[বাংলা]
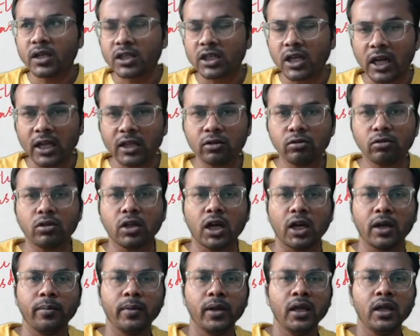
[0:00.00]
শান্ত
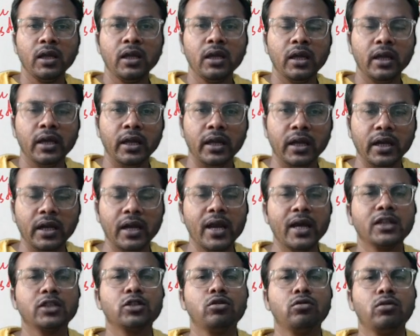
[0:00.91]
থাকবে
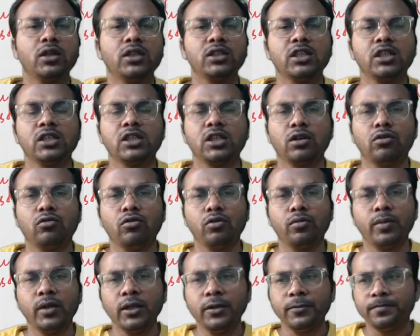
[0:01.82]
রিল্যাক্স হওয়ার চেষ্টা
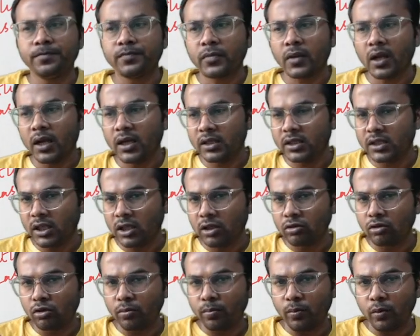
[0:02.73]
করবে
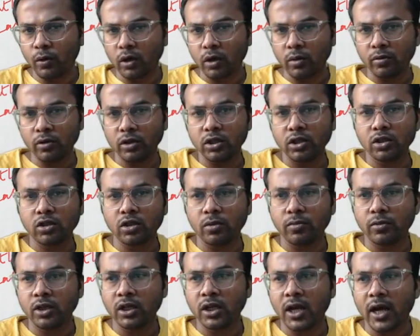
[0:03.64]
যেহেতু পরবর্তী
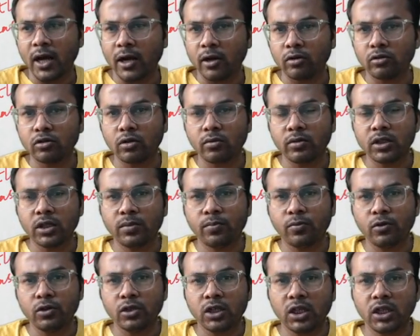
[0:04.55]
সময়ে আরও তোমাদের
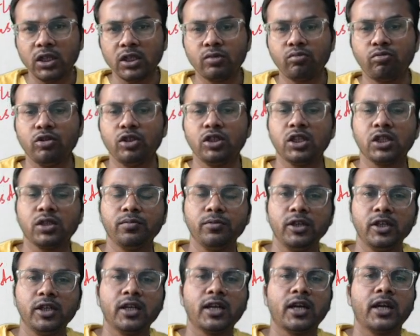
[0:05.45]
পঁয়তাল্লিশ পঞ্চাশ
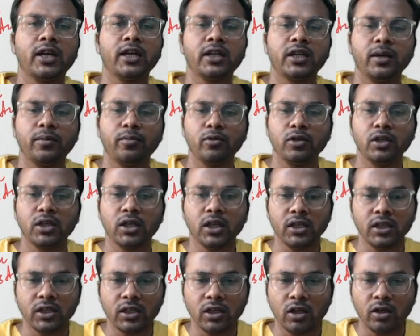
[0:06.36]
মিনিটের আরেকটা পরীক্ষা
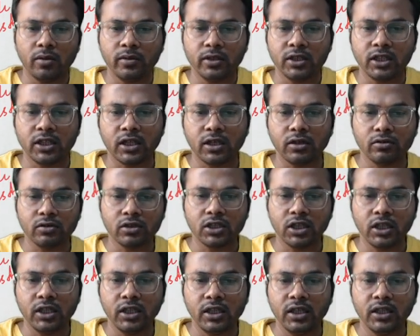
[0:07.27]
দিতে হবে যেটা হচ্ছে
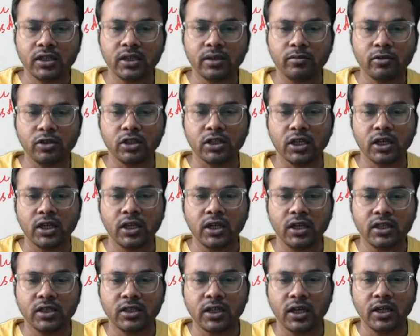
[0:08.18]
ইংলিশ এবং
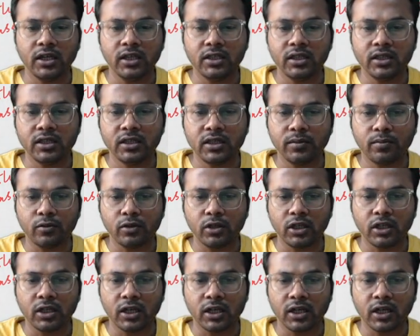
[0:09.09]
জেনারেল স্টাডিজের যে
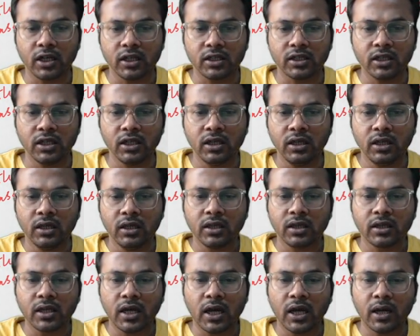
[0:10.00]
পরীক্ষাটা আছে
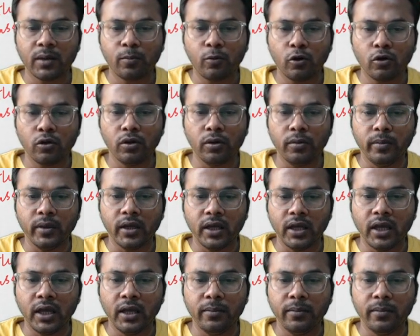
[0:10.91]
তারপর ওই
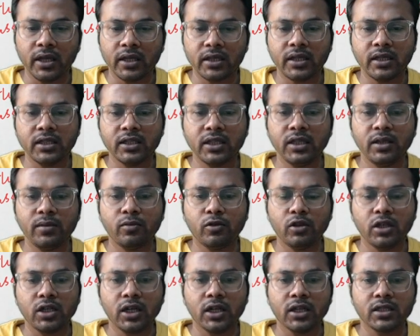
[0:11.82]
এই ম্যাথ রিজেনিং
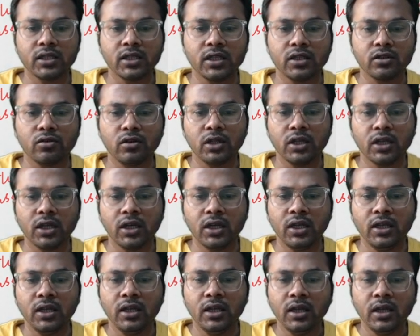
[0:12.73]
পরীক্ষাটা শেষ হয়ে
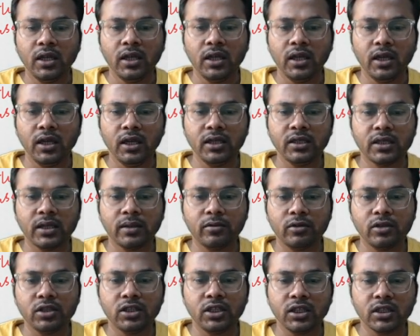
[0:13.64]
গেলেই ইংলিশ
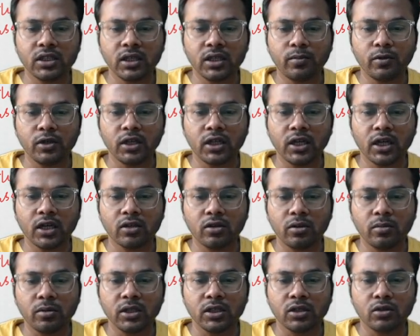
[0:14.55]
এবং জিএস এর পরীক্ষাটা
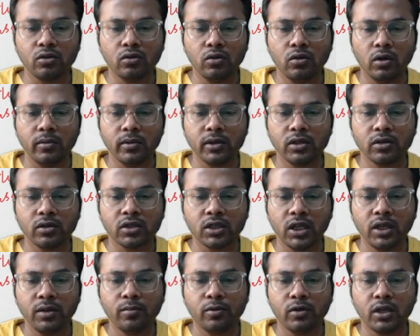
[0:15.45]
তোমাদের শুরু হবে তো
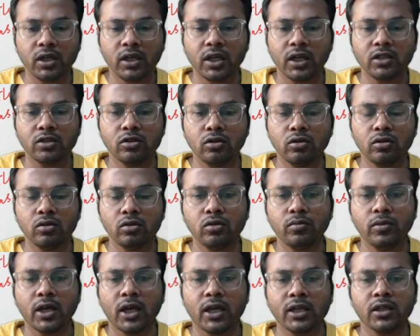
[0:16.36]
সেই পরীক্ষার জন্য
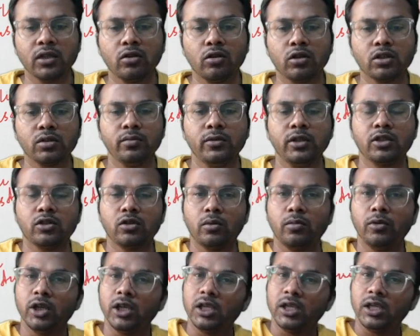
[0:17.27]
তুমি হাতে দশ মিনিট
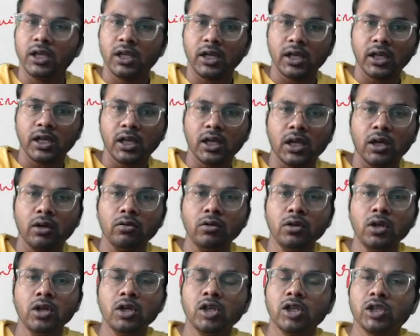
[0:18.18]
সময় এদিকে রেখে নাও
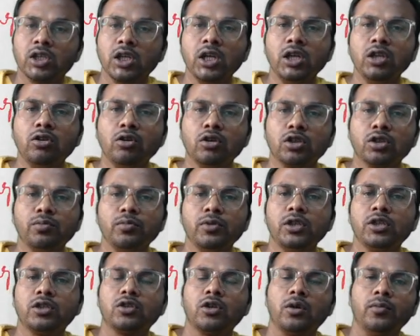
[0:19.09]
সেই দশ
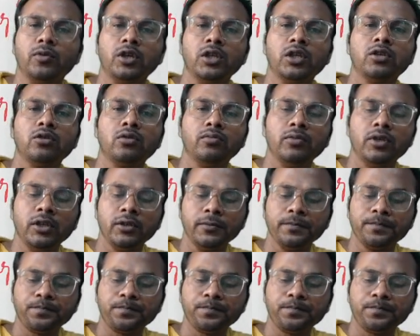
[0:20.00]
মিনিট সময়ে তুমি